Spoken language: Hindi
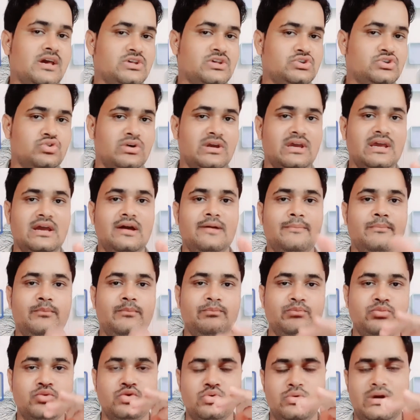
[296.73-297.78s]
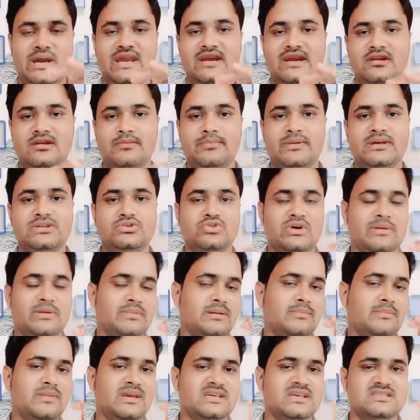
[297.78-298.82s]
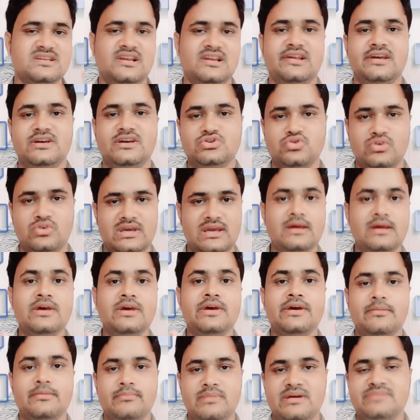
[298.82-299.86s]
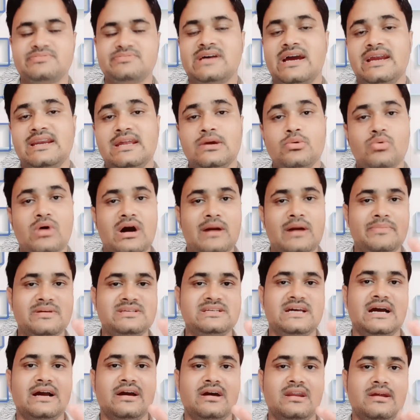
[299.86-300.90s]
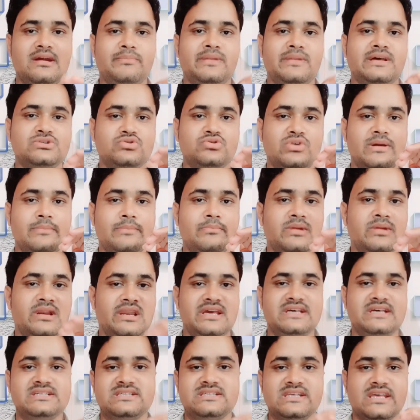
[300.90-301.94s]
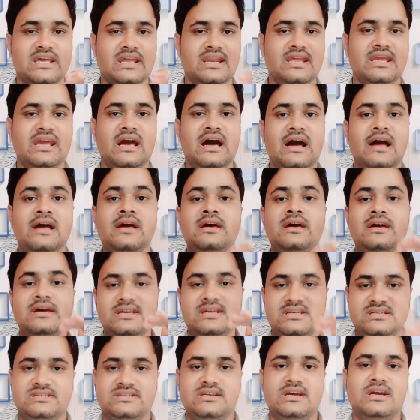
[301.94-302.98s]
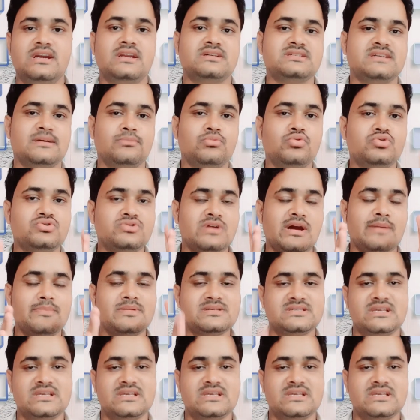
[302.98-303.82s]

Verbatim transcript: जो है प्रोवाइडर पे जो है अपने बी के जो है वेबसाइट है वहाँ पे जाकर अपना जो है विलेज एरिया स्टेट सब कुछ यहाँ पे